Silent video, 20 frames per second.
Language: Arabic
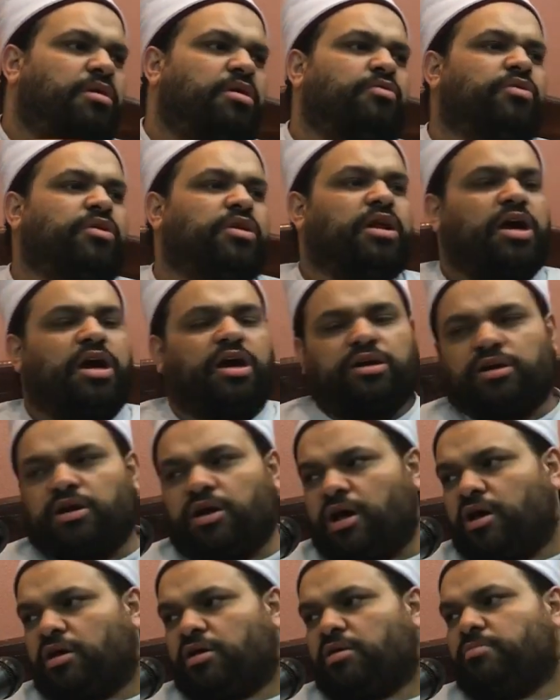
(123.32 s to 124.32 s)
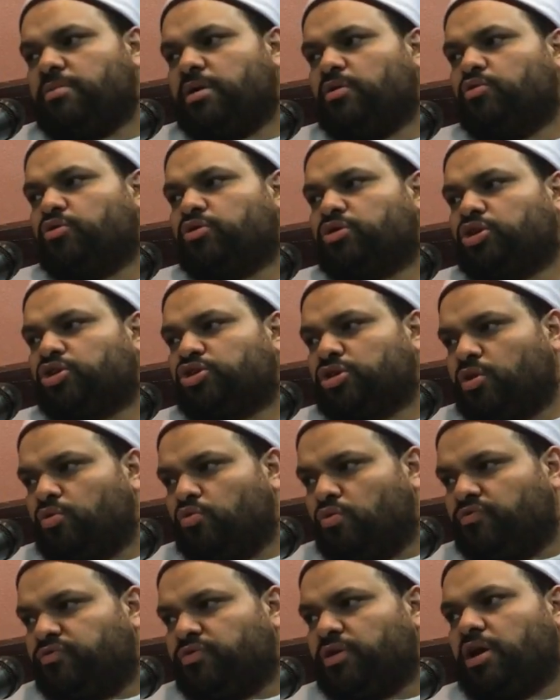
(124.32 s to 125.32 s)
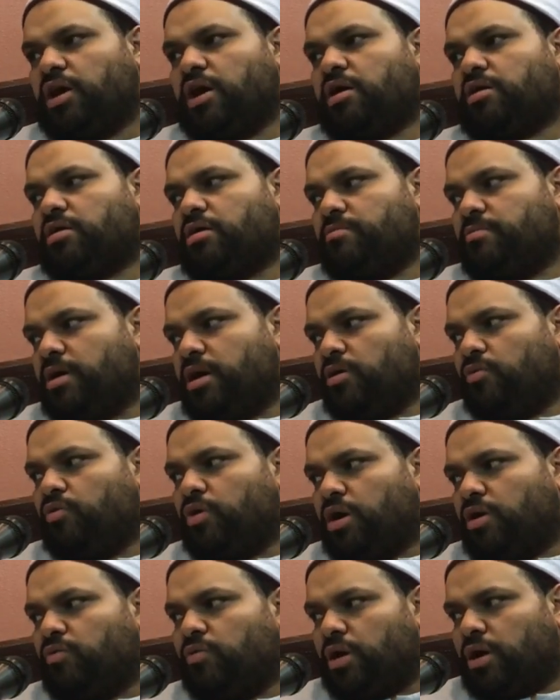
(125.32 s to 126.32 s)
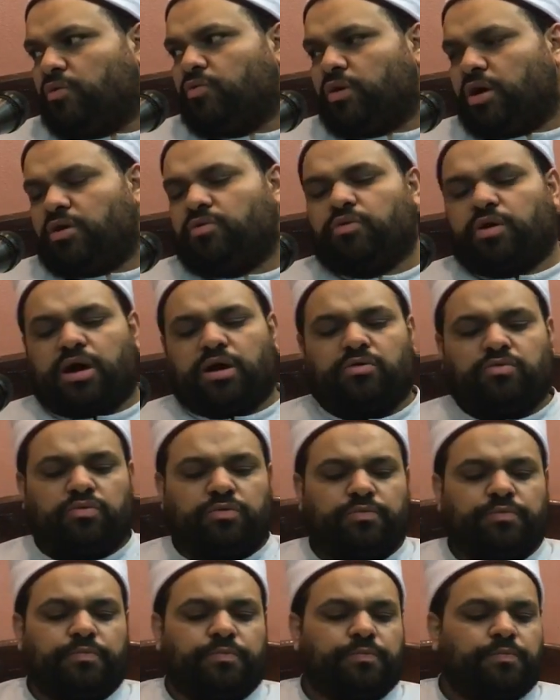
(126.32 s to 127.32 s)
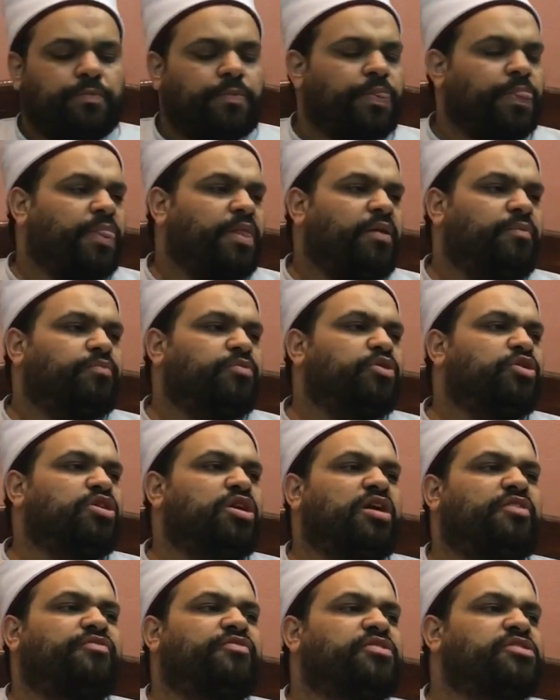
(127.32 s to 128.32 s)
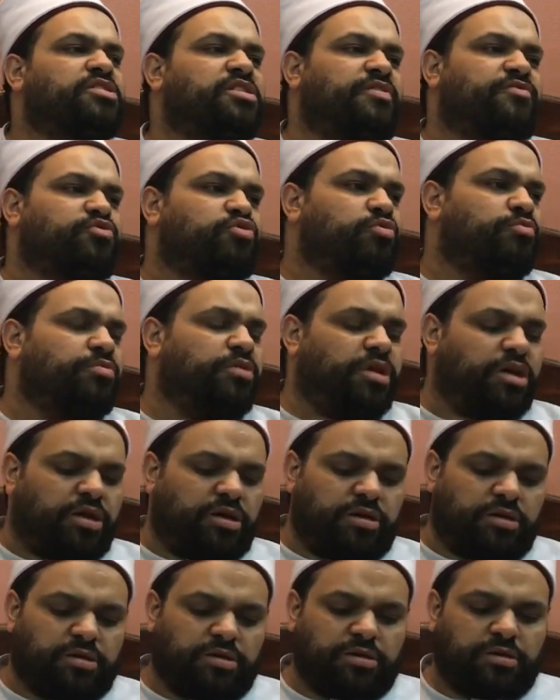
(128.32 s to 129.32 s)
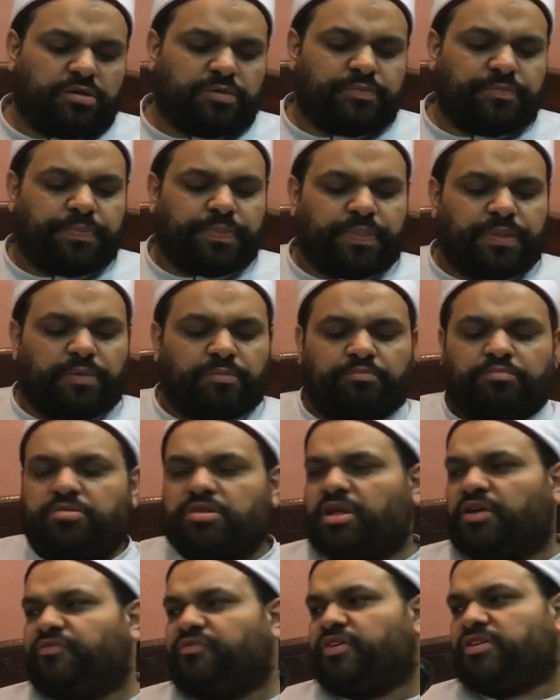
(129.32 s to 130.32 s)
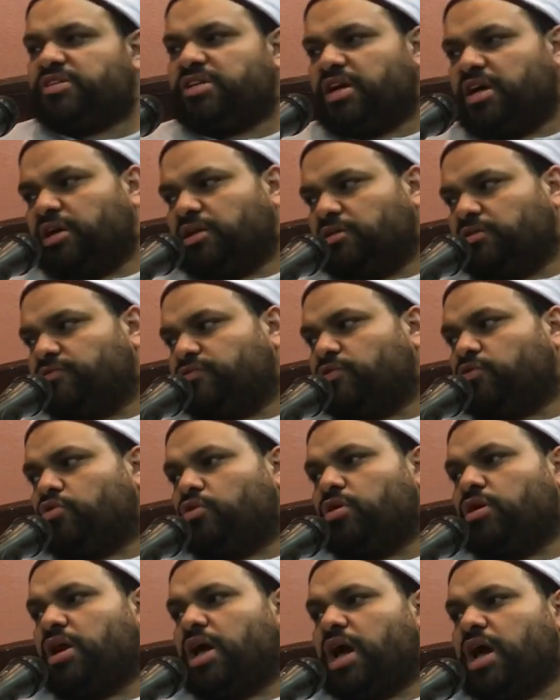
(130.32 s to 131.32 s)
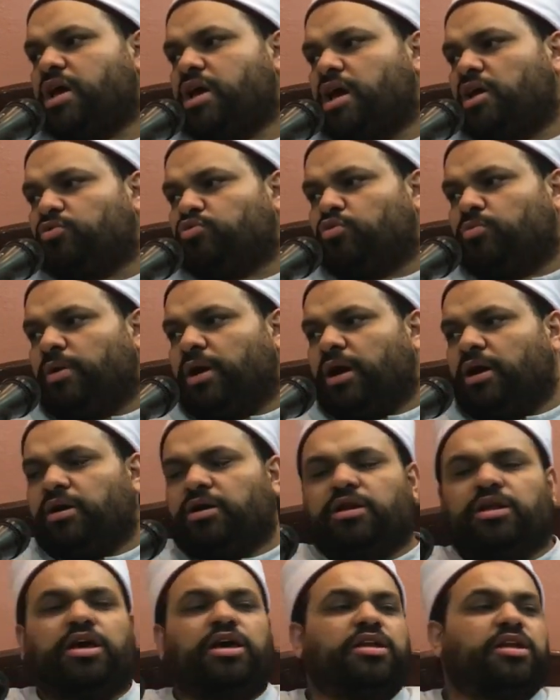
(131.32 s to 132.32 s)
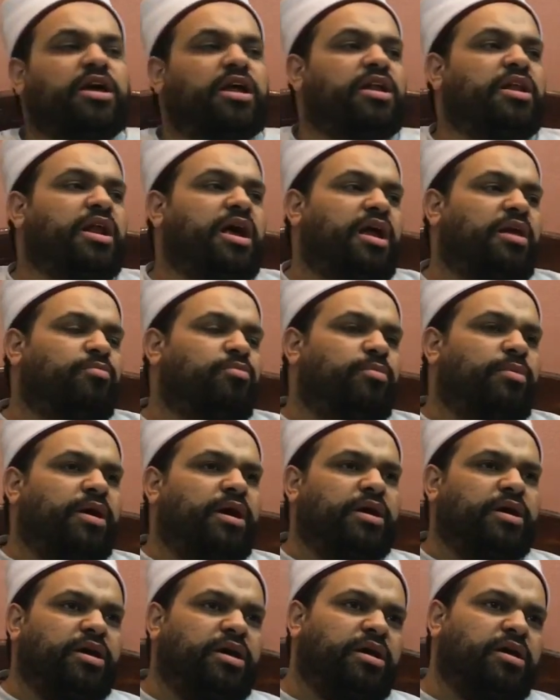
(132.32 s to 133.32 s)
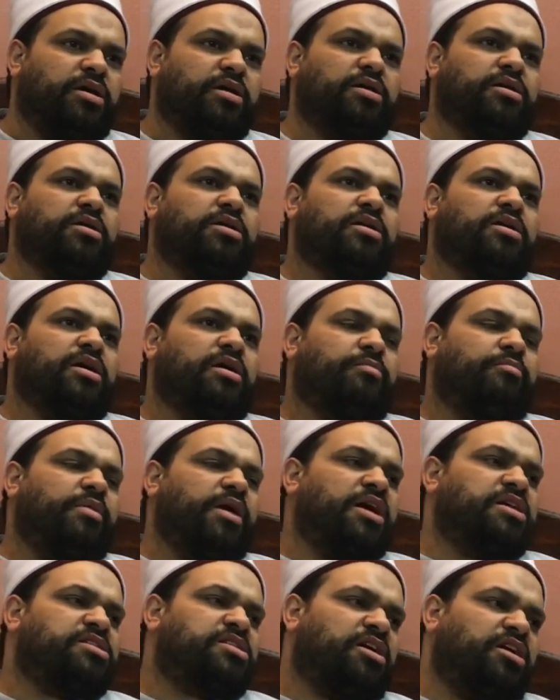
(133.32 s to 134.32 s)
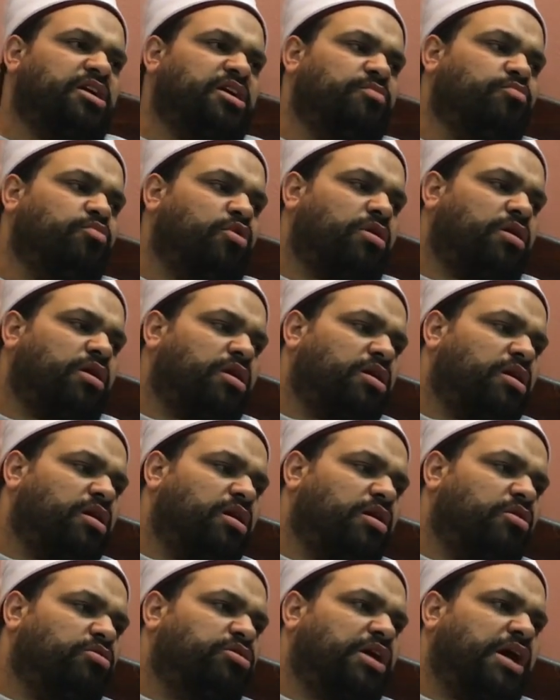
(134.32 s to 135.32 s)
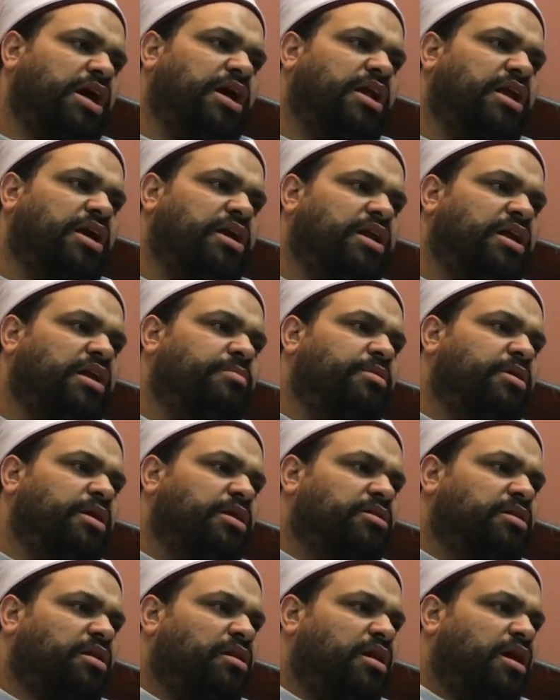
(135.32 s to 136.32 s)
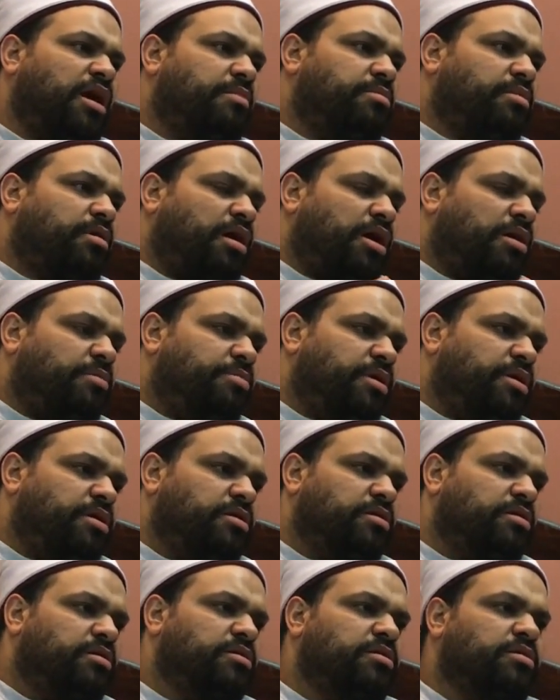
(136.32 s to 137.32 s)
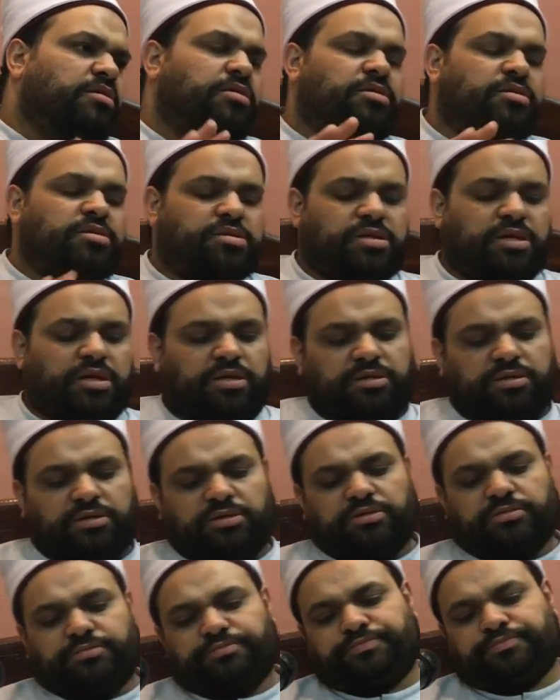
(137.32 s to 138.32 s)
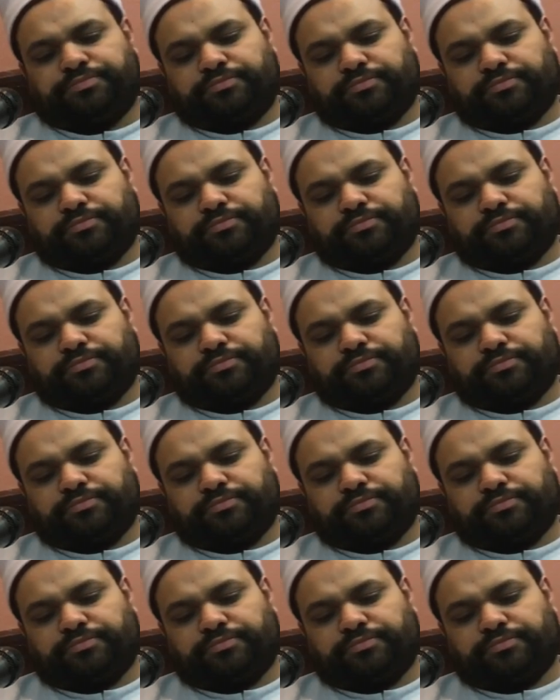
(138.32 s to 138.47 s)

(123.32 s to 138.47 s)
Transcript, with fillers: او الى اكل الحرام او التشوف للحرام او او او او او يحفظ نفسه منين من الفساد في كل حياته بقى ليه لان قلبه بقى ايه بقى سليم وقال الله تعالى الا من اتى الله بقلب سليم